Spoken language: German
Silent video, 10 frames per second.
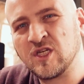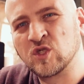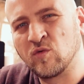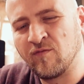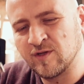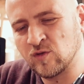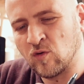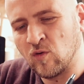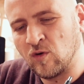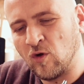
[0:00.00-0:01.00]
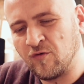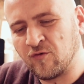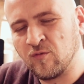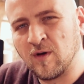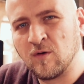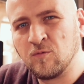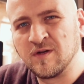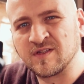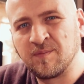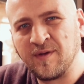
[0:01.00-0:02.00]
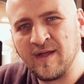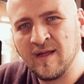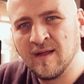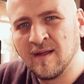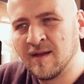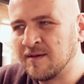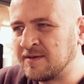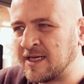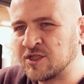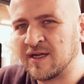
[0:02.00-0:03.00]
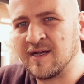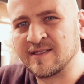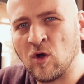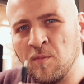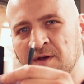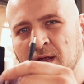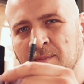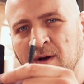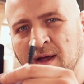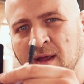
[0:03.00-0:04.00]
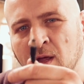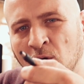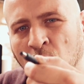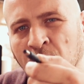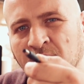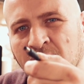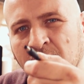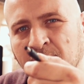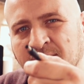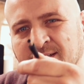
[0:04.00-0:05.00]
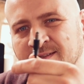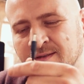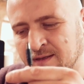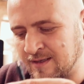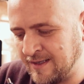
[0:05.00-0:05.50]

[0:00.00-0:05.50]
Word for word: Die Stromversorgung läuft über USB, Netzstecker ist auch mit dabei und einmal diesen